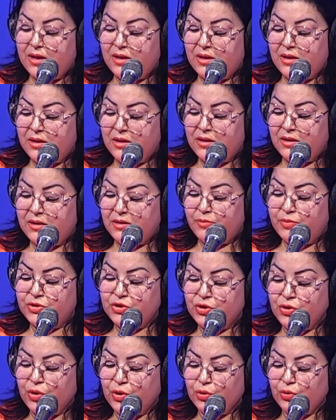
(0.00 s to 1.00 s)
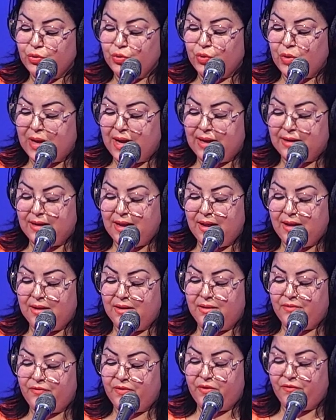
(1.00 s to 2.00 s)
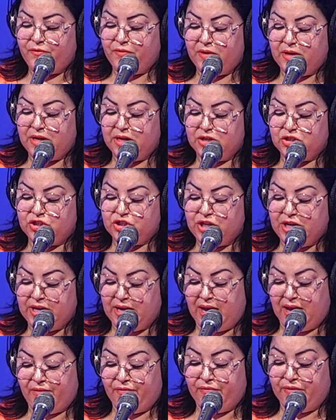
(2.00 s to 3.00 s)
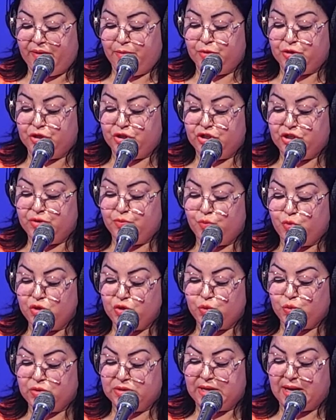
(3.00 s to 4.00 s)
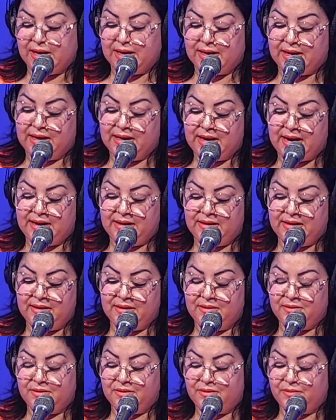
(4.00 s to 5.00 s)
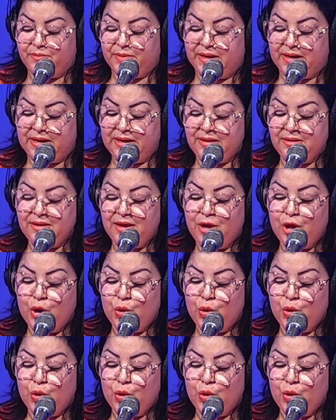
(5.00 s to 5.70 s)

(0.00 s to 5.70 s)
أه باش نحطوا احنا الفلفل الشايح فيه باش تجي موزوزة جراينين باهين